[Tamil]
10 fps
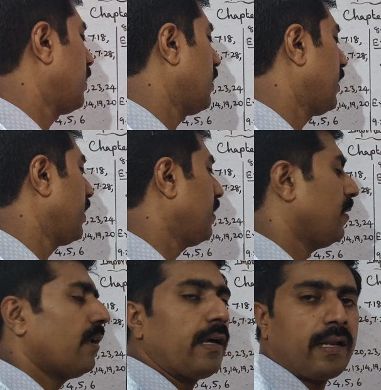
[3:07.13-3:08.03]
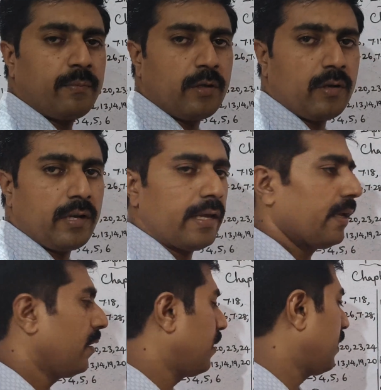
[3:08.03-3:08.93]
நைன்ல ஆரம்பிக்கிறோம்
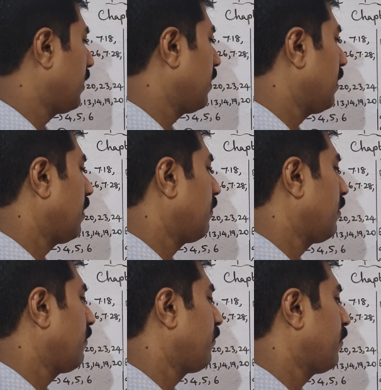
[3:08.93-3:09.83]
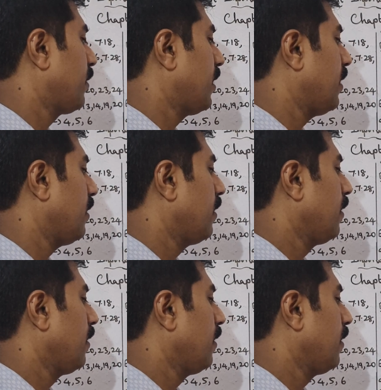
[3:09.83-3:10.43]
நைன் டென் லெவன் ஃபோர்டீன்